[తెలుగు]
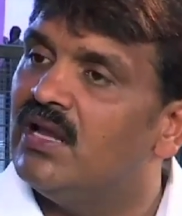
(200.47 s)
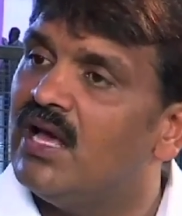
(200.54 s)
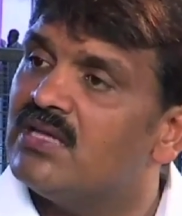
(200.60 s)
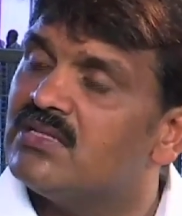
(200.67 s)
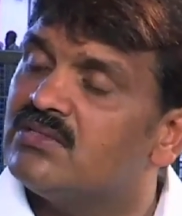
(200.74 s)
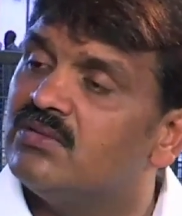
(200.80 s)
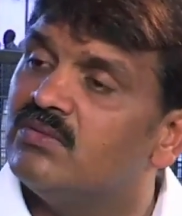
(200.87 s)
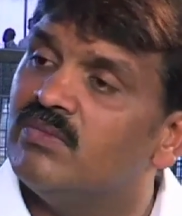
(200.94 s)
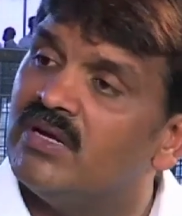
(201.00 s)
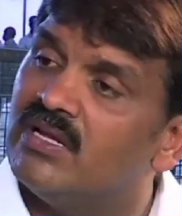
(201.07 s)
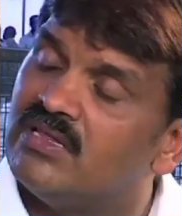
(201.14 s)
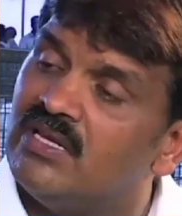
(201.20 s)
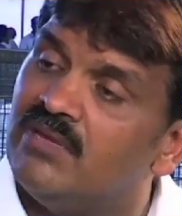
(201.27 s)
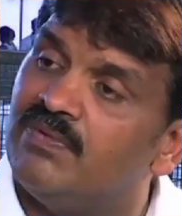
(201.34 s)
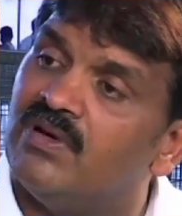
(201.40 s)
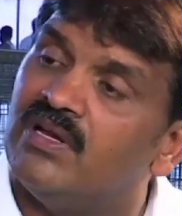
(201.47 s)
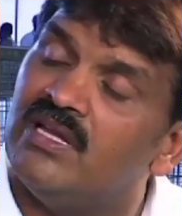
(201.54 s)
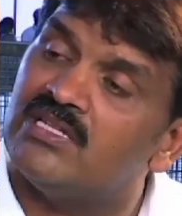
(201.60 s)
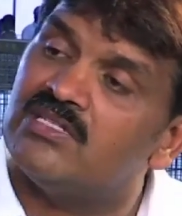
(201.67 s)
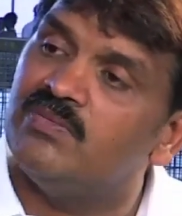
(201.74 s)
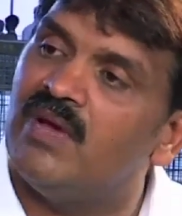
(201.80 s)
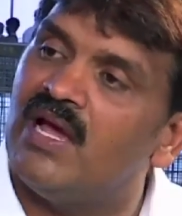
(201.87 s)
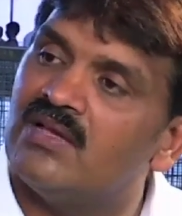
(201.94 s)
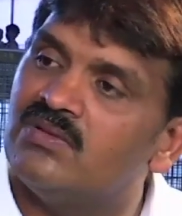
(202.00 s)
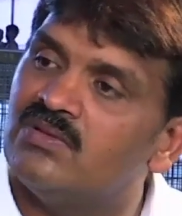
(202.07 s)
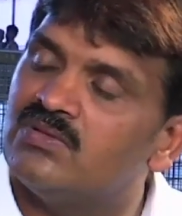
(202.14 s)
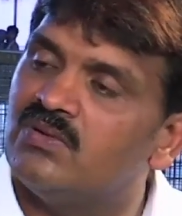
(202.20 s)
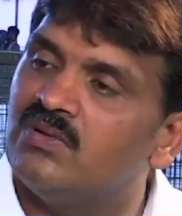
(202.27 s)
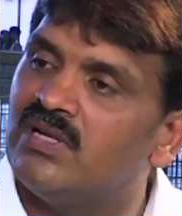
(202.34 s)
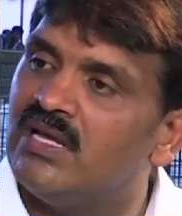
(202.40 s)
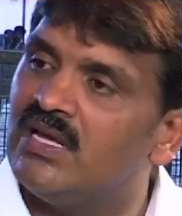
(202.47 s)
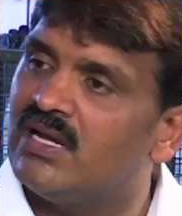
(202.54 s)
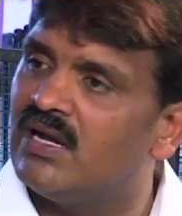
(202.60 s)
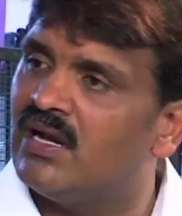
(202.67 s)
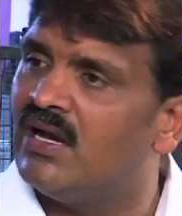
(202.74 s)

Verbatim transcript: లాస్ట్ మరి త్రీ ఫోర్ ఇయర్స్ బ్యాక్ చూసుకుంటే